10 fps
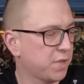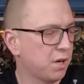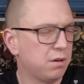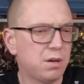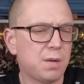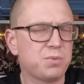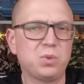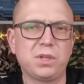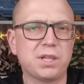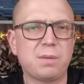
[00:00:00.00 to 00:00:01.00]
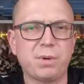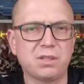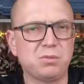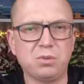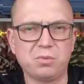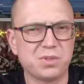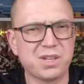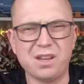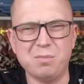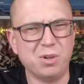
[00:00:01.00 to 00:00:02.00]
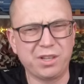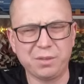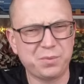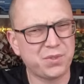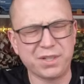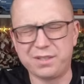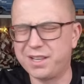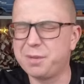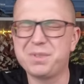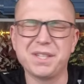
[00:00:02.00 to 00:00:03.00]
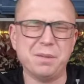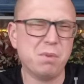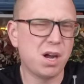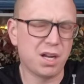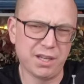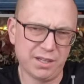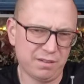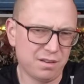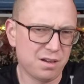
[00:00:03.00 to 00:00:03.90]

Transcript: Äh, abzüglich Rabattcode, wo es da immer gibt. Also da gibt es immer einen.